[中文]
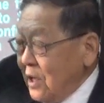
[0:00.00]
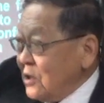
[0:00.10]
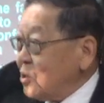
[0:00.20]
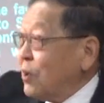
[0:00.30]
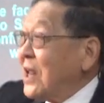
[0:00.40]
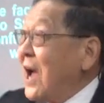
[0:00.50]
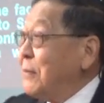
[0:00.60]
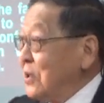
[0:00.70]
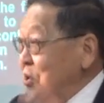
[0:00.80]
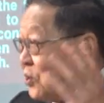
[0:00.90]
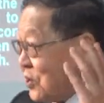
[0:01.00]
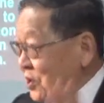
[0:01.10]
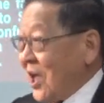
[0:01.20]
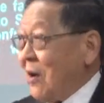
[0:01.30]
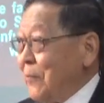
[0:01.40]
所以他们就知
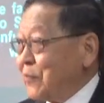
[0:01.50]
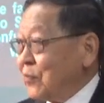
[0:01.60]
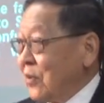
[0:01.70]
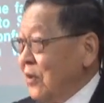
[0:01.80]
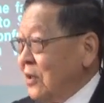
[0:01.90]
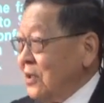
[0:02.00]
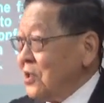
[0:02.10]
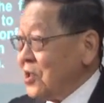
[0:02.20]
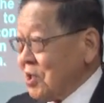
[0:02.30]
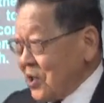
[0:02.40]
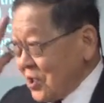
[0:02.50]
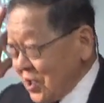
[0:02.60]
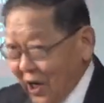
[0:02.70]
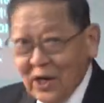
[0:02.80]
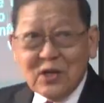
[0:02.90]
道
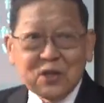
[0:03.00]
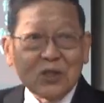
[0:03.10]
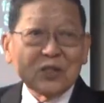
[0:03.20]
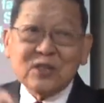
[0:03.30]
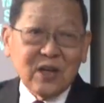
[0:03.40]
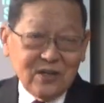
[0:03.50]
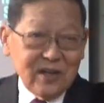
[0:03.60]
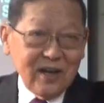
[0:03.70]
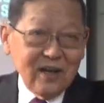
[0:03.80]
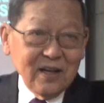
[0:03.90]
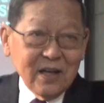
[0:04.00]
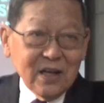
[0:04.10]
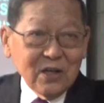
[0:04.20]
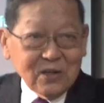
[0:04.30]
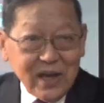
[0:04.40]
神是真的，
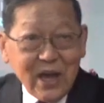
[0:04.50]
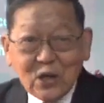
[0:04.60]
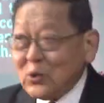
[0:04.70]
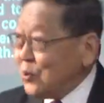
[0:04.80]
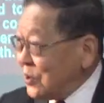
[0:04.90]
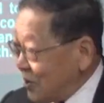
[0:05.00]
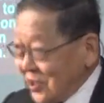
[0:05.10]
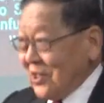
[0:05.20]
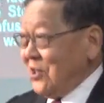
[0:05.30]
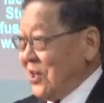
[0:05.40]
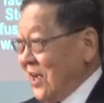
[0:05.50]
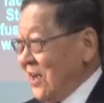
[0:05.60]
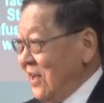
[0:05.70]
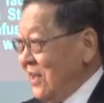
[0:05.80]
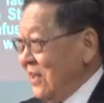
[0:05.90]
耶稣是真的。
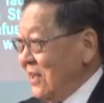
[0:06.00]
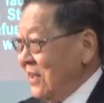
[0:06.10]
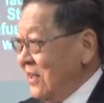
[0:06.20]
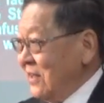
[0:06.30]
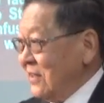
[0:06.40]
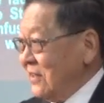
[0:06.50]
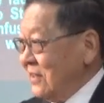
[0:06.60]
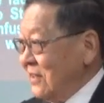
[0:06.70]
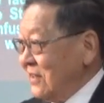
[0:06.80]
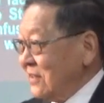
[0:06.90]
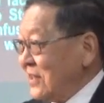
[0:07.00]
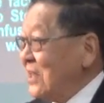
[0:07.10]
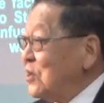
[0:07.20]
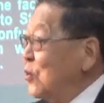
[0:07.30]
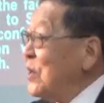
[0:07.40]

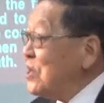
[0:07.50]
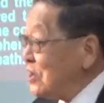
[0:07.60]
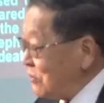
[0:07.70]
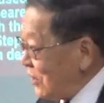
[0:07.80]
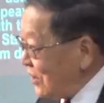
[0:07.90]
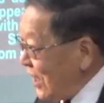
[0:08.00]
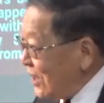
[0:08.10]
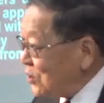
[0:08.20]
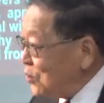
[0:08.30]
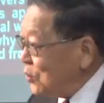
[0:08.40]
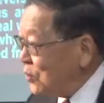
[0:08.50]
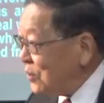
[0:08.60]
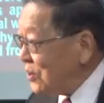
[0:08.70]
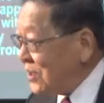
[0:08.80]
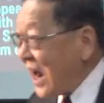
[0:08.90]
但是为什么耶稣
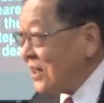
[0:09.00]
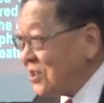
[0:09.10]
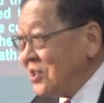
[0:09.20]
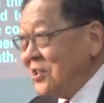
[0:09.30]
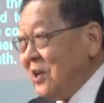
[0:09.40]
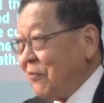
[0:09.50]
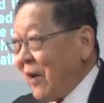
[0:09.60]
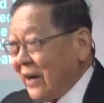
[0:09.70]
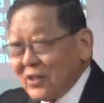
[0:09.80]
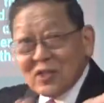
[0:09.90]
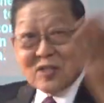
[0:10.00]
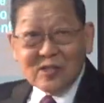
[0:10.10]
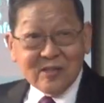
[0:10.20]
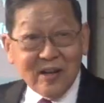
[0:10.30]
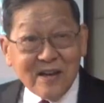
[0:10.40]
让斯蒂凡
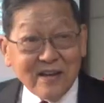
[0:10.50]
死呢？